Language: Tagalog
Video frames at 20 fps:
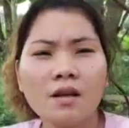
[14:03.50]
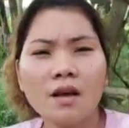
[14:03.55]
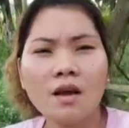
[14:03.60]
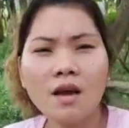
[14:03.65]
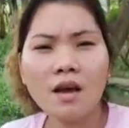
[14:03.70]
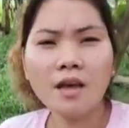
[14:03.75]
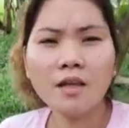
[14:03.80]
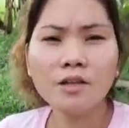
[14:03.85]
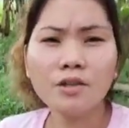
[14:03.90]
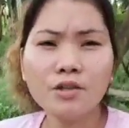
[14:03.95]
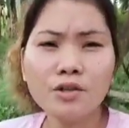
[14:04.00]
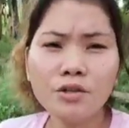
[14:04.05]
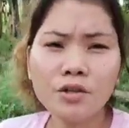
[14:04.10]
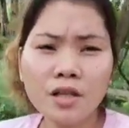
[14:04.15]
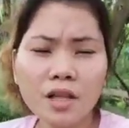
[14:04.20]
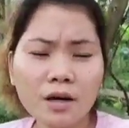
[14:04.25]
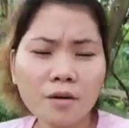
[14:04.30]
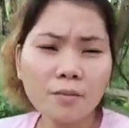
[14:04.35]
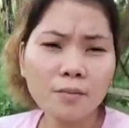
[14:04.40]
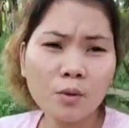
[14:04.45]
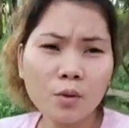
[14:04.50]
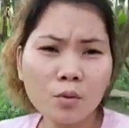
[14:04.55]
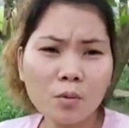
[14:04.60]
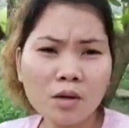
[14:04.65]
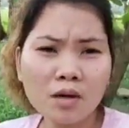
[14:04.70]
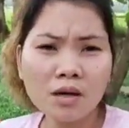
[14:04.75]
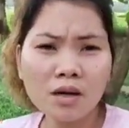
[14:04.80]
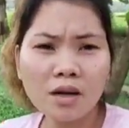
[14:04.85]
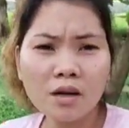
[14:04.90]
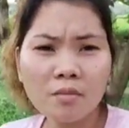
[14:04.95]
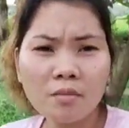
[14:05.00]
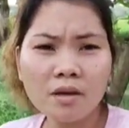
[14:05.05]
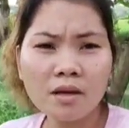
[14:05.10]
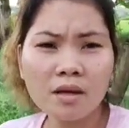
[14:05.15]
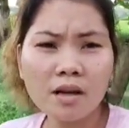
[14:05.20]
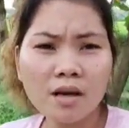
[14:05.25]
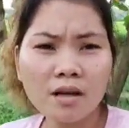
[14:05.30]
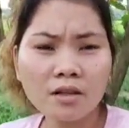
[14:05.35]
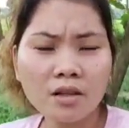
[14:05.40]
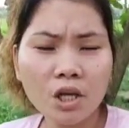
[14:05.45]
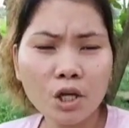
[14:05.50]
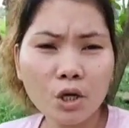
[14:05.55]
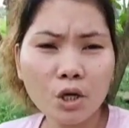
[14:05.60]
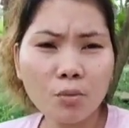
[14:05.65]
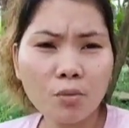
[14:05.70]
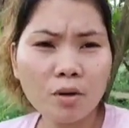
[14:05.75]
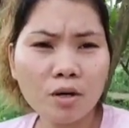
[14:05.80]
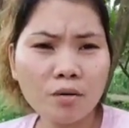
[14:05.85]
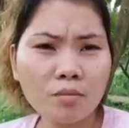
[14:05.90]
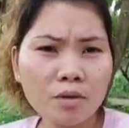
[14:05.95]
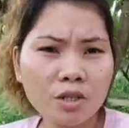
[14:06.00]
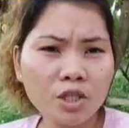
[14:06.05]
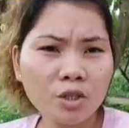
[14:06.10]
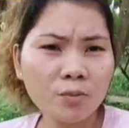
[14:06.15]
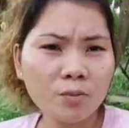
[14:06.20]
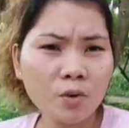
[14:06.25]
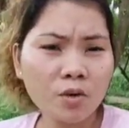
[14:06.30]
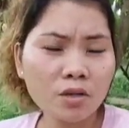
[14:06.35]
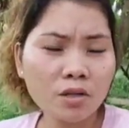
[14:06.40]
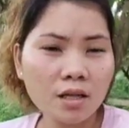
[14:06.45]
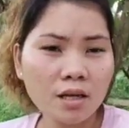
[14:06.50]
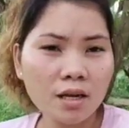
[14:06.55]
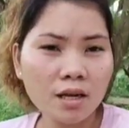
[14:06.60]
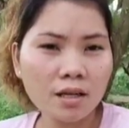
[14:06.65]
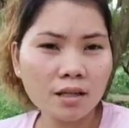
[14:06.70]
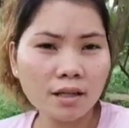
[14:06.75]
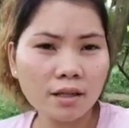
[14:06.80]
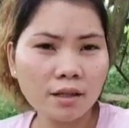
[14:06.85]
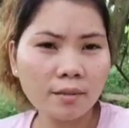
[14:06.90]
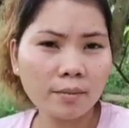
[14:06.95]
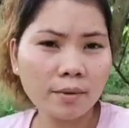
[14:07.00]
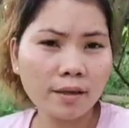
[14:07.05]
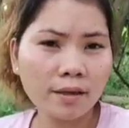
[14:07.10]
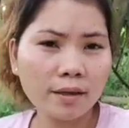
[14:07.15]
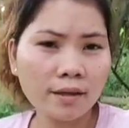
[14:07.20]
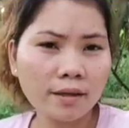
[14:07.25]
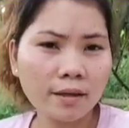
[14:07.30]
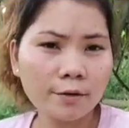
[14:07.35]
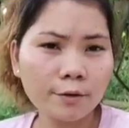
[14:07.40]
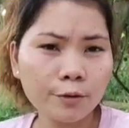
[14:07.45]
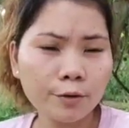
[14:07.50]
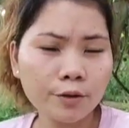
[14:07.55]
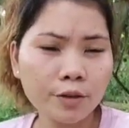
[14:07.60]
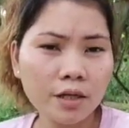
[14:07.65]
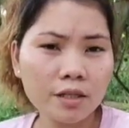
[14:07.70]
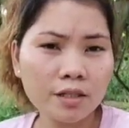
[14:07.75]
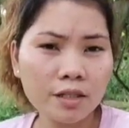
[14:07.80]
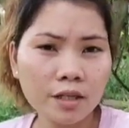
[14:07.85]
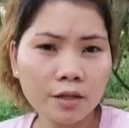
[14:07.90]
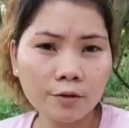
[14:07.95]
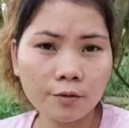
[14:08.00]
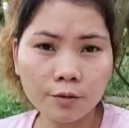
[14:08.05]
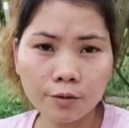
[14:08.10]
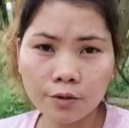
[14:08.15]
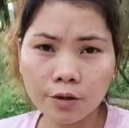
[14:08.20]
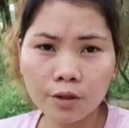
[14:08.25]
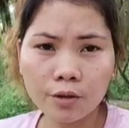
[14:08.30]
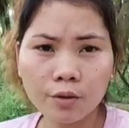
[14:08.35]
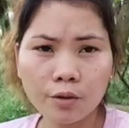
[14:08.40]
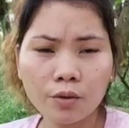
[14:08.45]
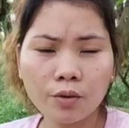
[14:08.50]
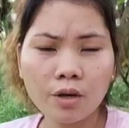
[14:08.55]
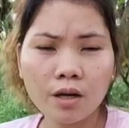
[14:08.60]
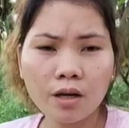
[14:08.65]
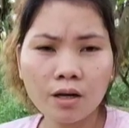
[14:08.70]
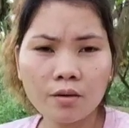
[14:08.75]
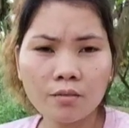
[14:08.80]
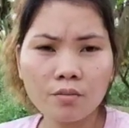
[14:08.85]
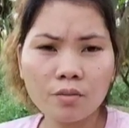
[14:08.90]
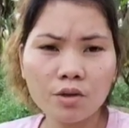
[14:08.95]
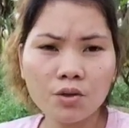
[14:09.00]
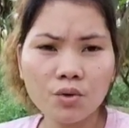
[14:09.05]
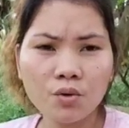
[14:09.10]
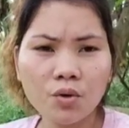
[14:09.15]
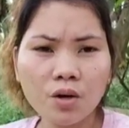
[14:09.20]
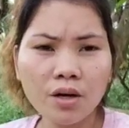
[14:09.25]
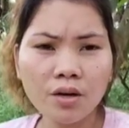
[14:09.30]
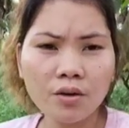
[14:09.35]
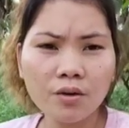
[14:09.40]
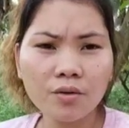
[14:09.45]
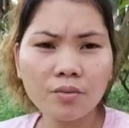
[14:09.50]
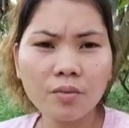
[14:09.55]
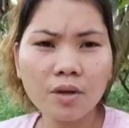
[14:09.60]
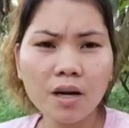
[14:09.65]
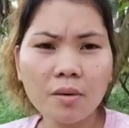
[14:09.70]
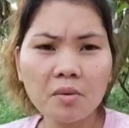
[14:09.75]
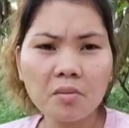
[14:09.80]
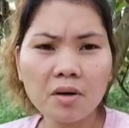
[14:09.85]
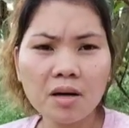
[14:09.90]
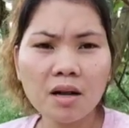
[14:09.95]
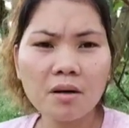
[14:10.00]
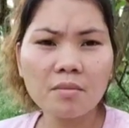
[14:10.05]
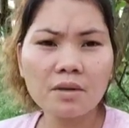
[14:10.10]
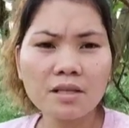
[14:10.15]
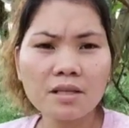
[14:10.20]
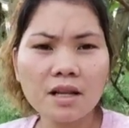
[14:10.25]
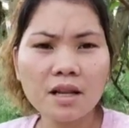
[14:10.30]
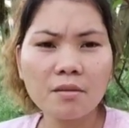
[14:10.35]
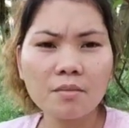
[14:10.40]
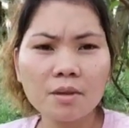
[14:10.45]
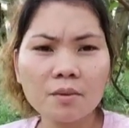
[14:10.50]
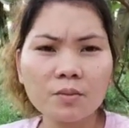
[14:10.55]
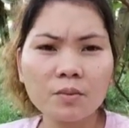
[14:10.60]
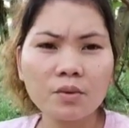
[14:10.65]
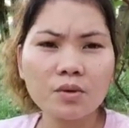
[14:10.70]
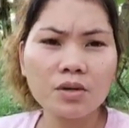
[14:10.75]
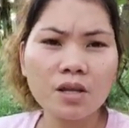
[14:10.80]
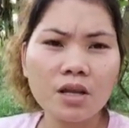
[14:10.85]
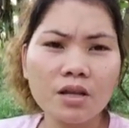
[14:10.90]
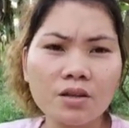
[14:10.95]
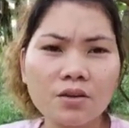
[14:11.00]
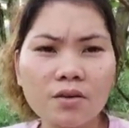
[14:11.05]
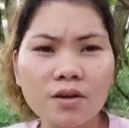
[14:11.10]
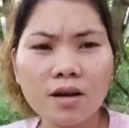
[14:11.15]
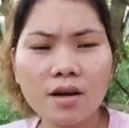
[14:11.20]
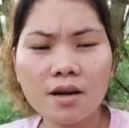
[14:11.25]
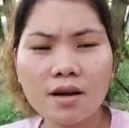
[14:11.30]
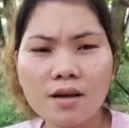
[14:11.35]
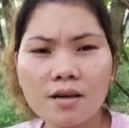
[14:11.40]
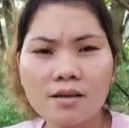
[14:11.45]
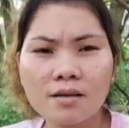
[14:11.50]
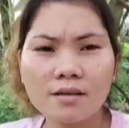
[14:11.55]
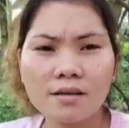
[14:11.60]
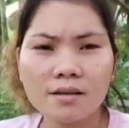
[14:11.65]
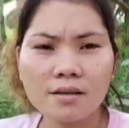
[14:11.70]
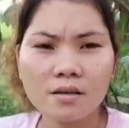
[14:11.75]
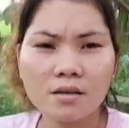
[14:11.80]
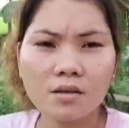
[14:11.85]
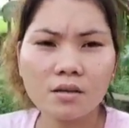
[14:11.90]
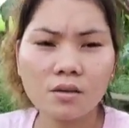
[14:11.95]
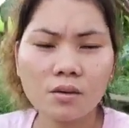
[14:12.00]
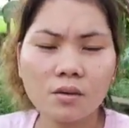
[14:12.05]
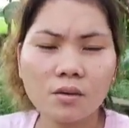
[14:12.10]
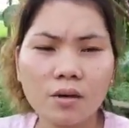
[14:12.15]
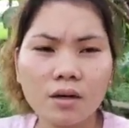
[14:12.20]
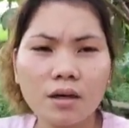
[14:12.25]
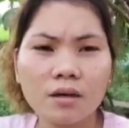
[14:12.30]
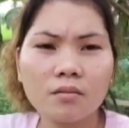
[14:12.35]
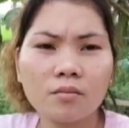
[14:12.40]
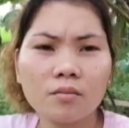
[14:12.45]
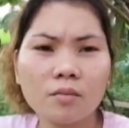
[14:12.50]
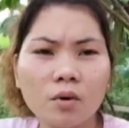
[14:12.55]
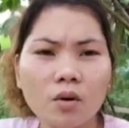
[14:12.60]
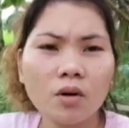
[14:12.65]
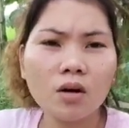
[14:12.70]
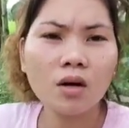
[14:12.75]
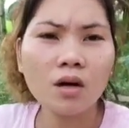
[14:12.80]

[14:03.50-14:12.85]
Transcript: And yun lang po mga kaibigan. Thank you very much po sa lahat ng mga nanood at sa nanood nitong aking video ngayon. Maraming maraming salamat po sa inyo guys. So ayan po.